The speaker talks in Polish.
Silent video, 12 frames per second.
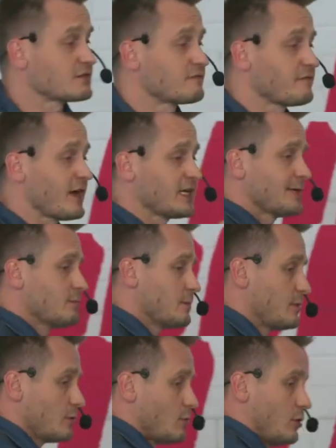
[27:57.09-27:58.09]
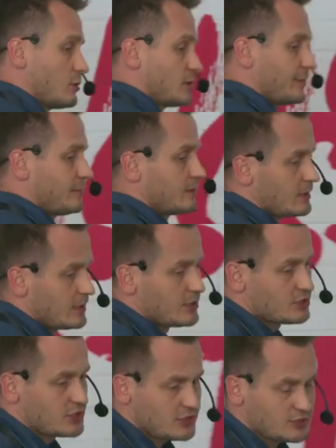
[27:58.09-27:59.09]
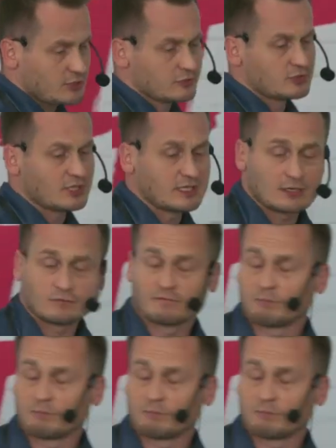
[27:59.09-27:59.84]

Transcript: że fajnie by było, gdyby część kontenerów